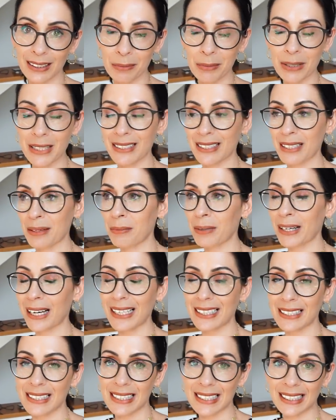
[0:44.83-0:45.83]
damit es eben
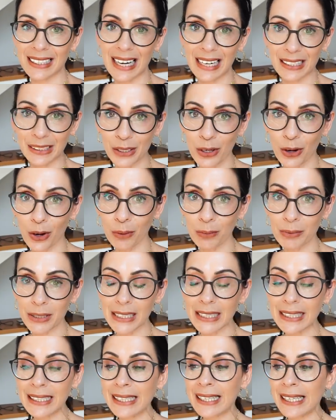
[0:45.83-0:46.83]
rechtzeitig ankommt.